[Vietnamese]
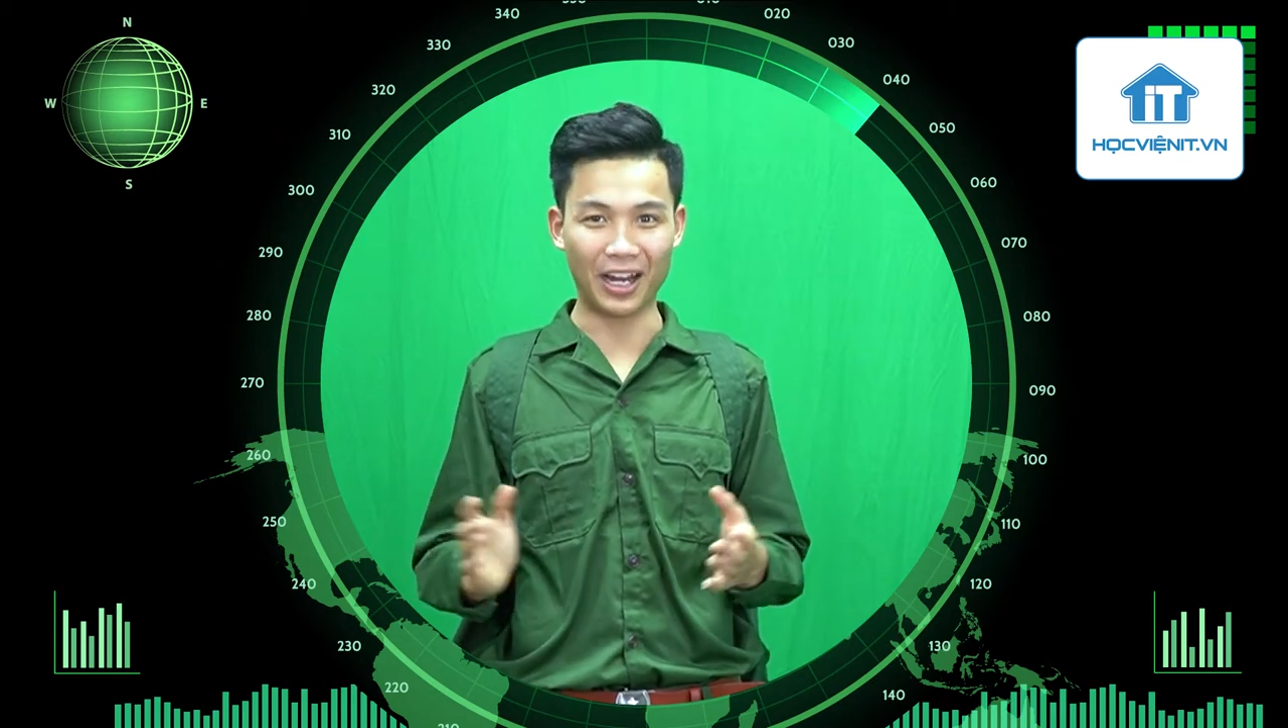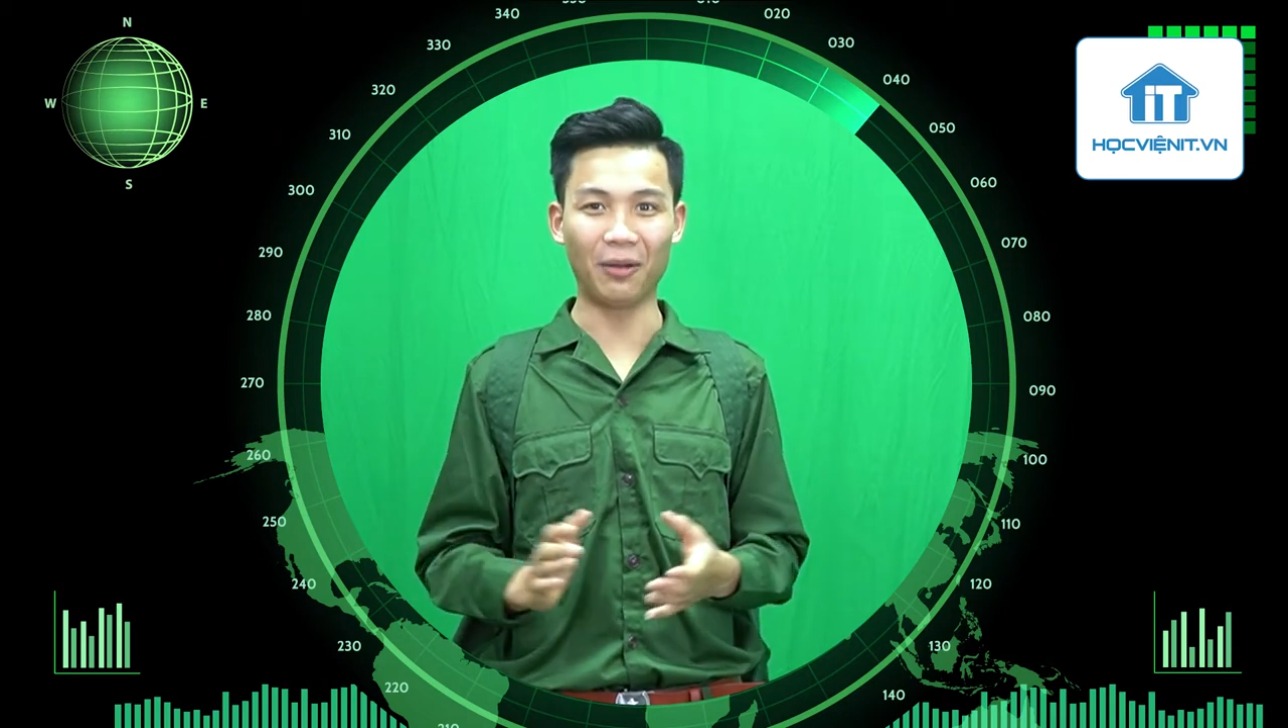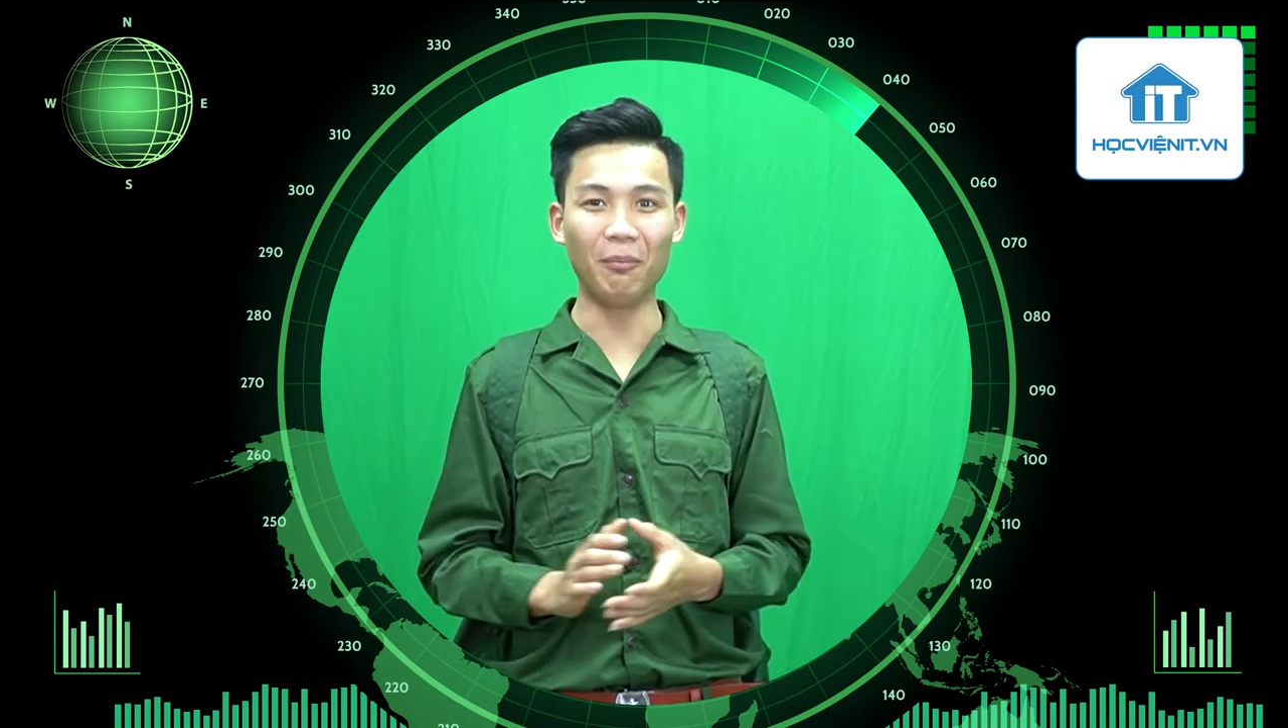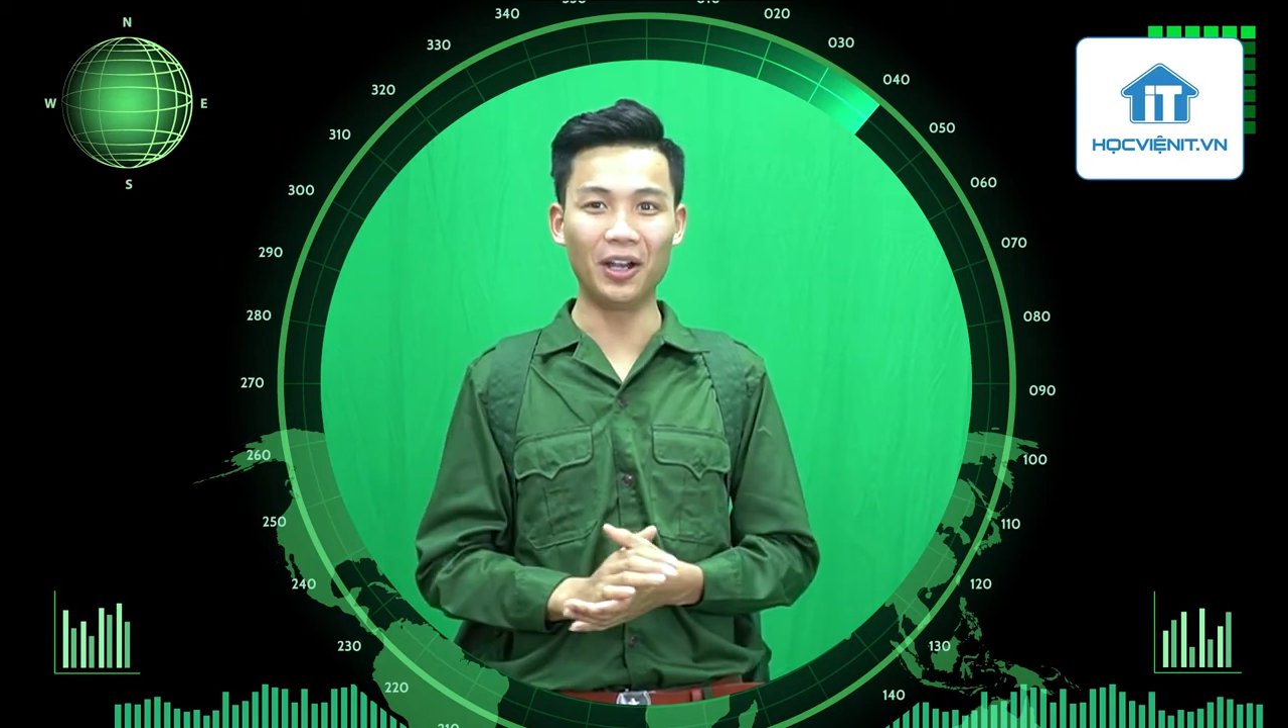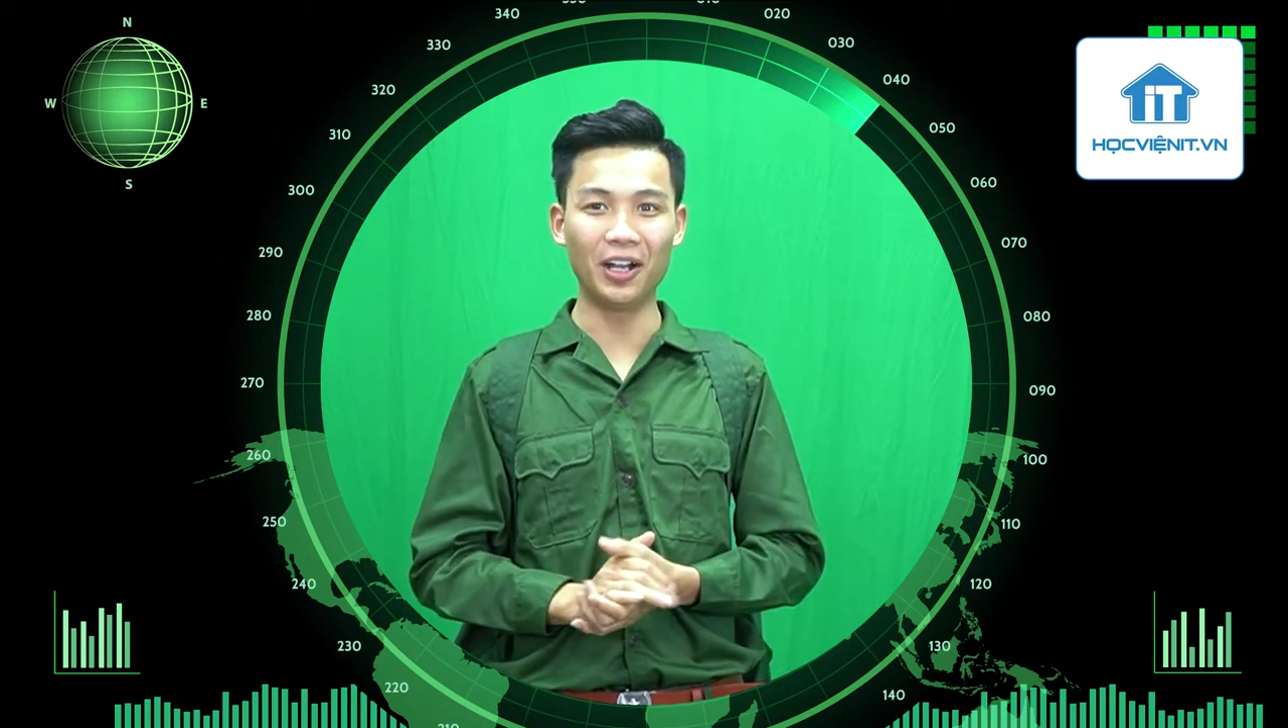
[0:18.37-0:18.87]

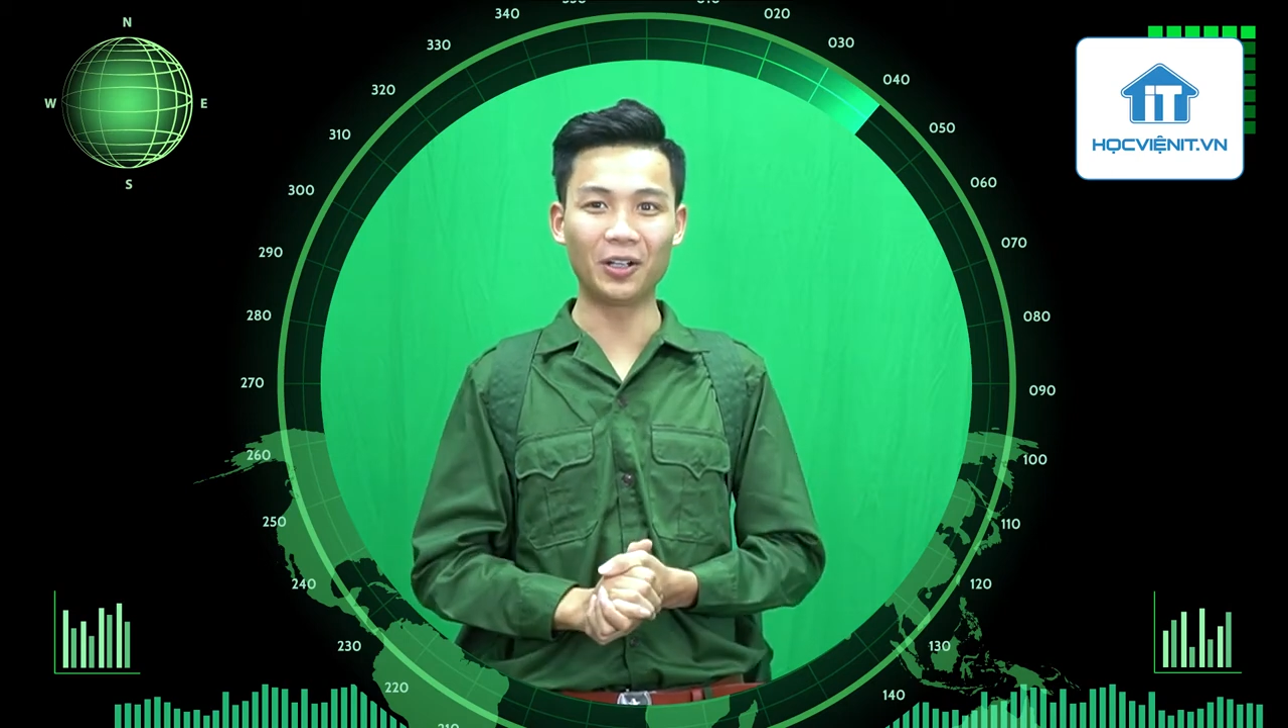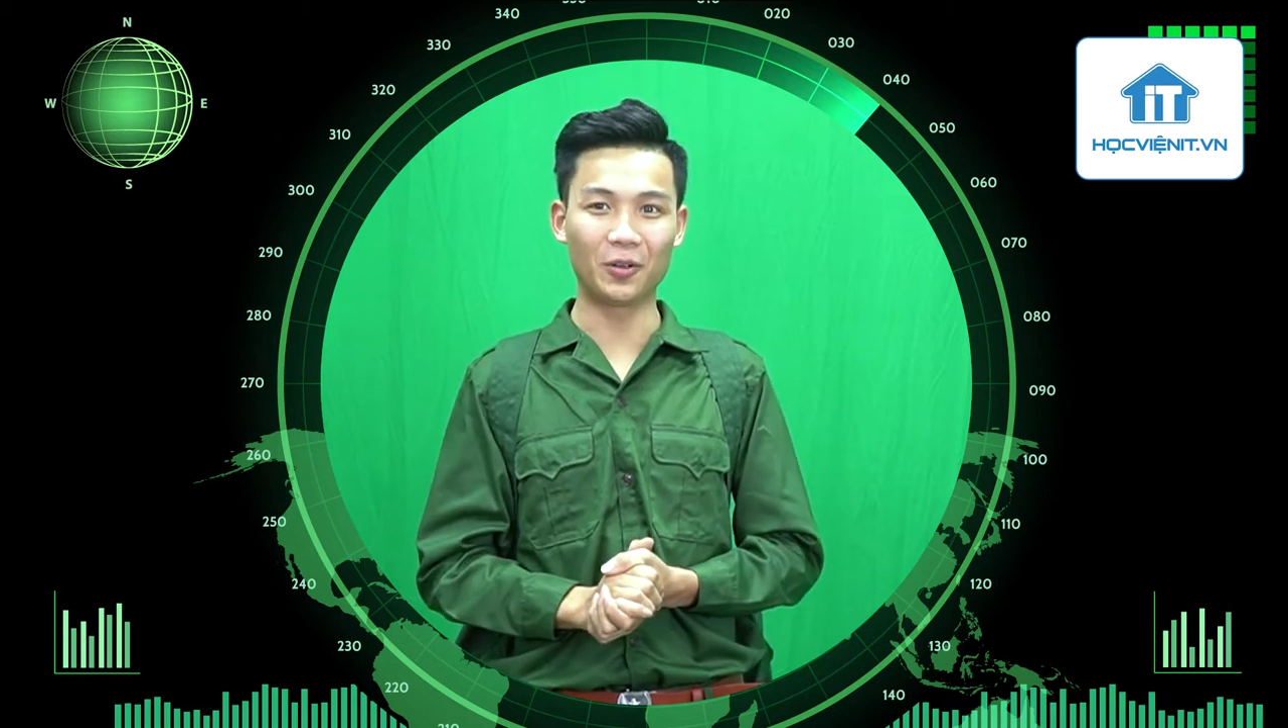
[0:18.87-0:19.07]
đáng mơ ước